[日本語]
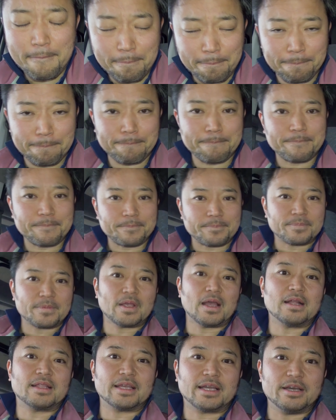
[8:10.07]
うん、
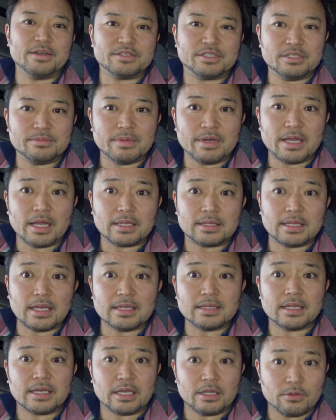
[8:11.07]
あったかいうちにもやった
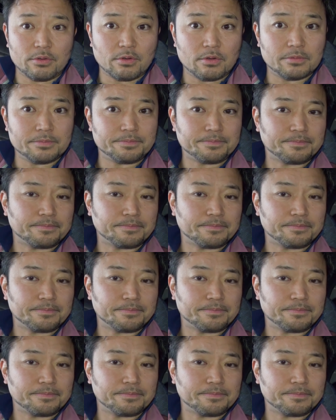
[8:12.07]
んだけど、